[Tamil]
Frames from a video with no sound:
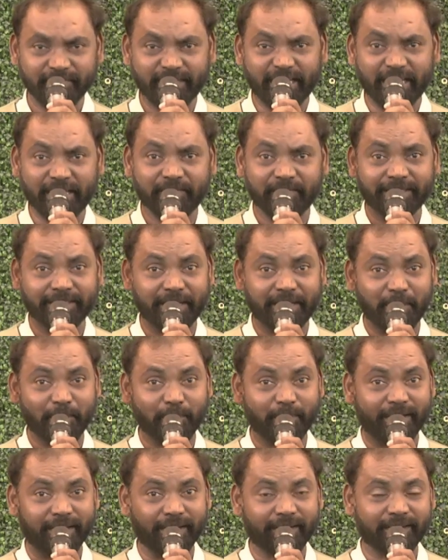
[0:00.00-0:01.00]
தெய்வம்
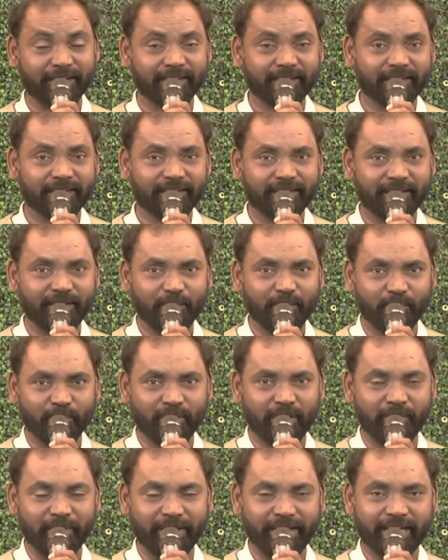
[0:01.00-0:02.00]
தருவார்
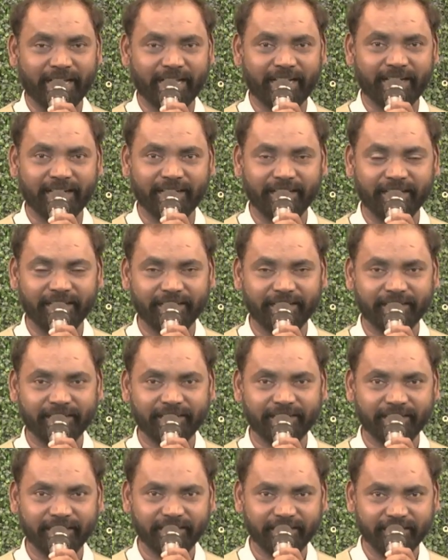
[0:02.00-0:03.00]
உங்களுடைய கரங்களை
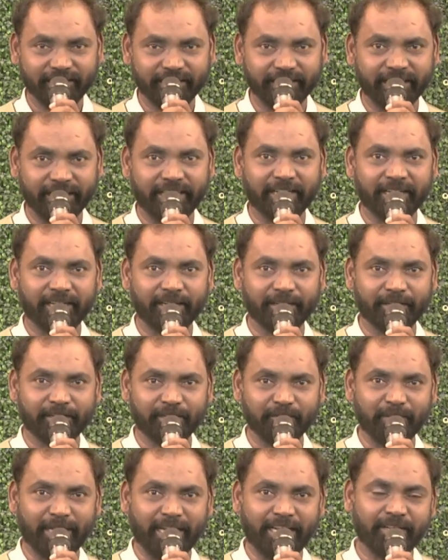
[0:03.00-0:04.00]

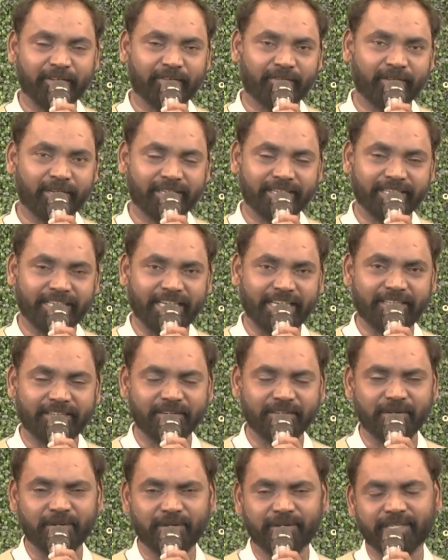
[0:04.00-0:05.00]
ஏழைகளுக்கும் எளியவர்களுக்கும்
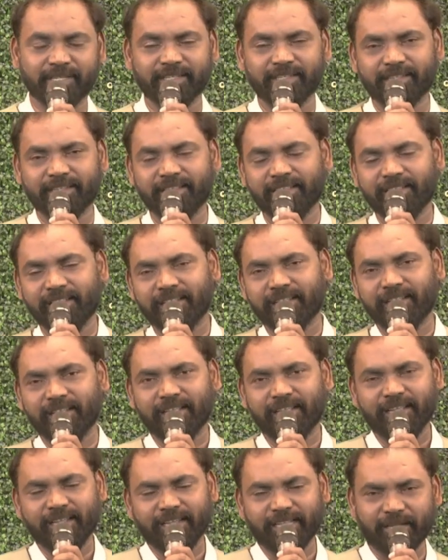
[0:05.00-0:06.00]
நீட்டணும்னு
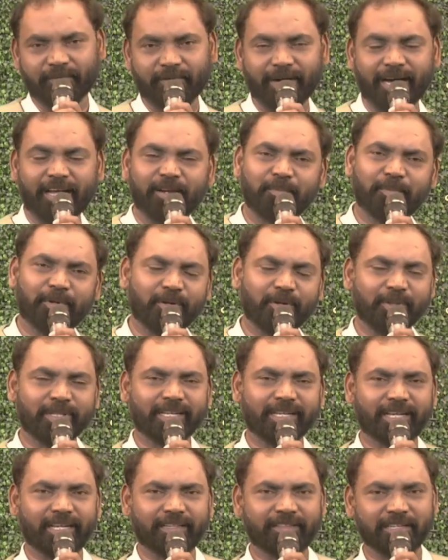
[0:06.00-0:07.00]
இந்த வாரம்
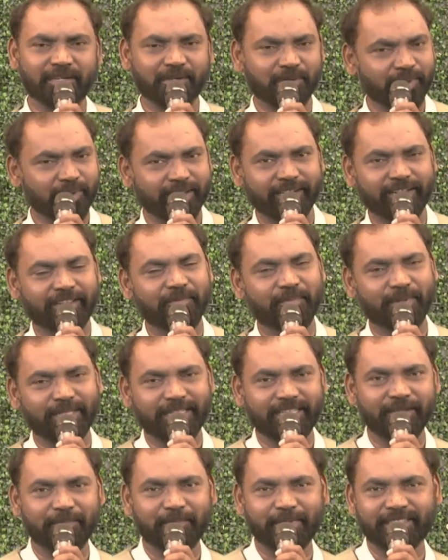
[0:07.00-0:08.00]
முழுவதும் கத்தர் கொடுக்கறத
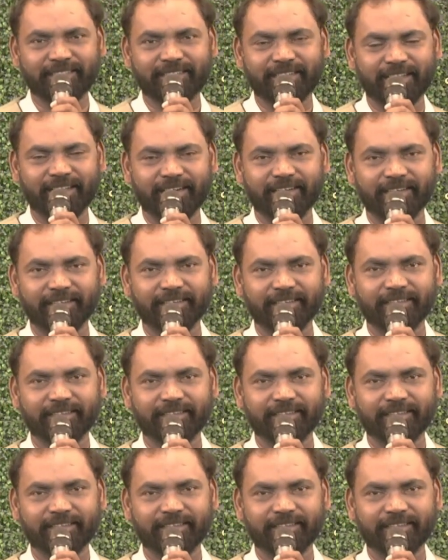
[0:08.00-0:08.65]
பத்தியே பேசுறாரு